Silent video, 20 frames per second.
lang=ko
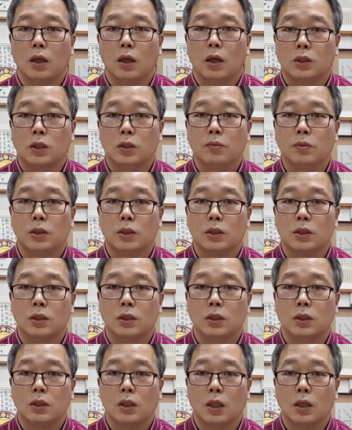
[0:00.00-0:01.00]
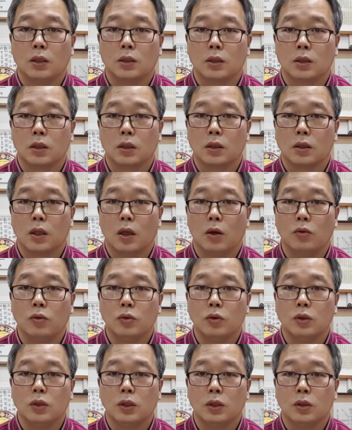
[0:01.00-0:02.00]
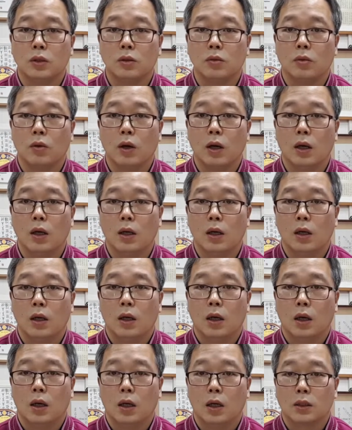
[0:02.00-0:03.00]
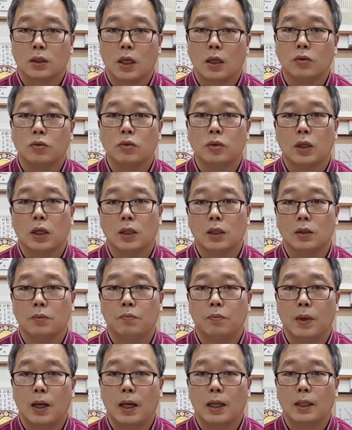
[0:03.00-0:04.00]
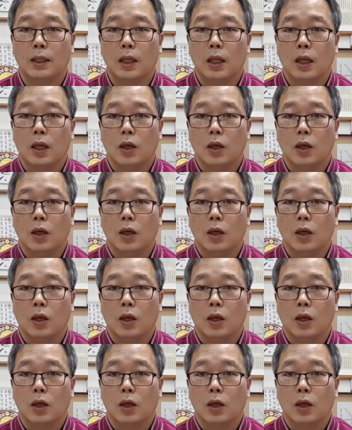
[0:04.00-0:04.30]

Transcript: 침을 쓰는 데 있어 대우드 직근과 아, 상두사금만